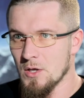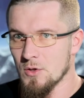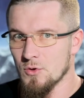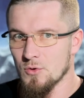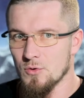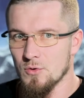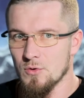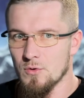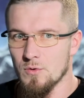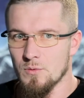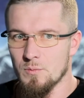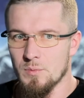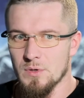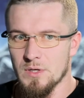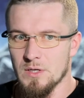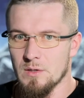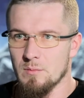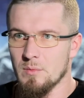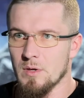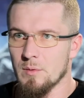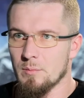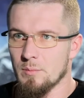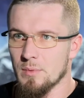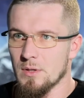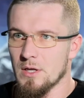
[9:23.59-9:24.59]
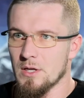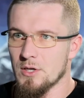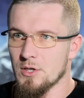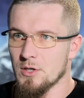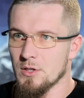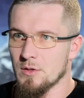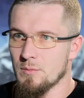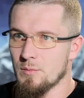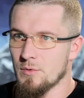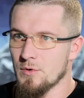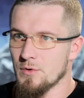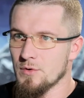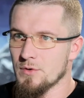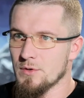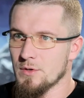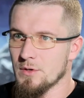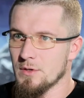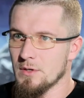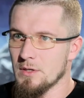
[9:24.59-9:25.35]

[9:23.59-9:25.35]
то по тебе плачет просто